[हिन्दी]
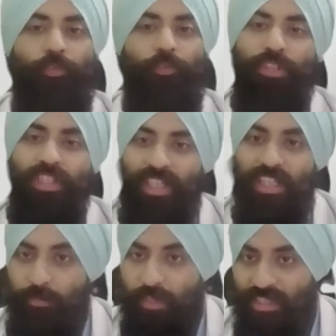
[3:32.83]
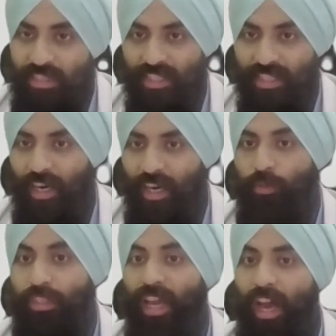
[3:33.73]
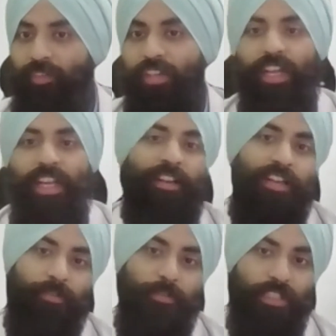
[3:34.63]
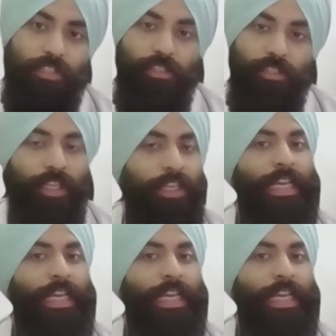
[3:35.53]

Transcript: वो थर्ड मंथ से स्टार्ट होती है आफ्टर हेयर ट्रांसप्लांट सर्जरी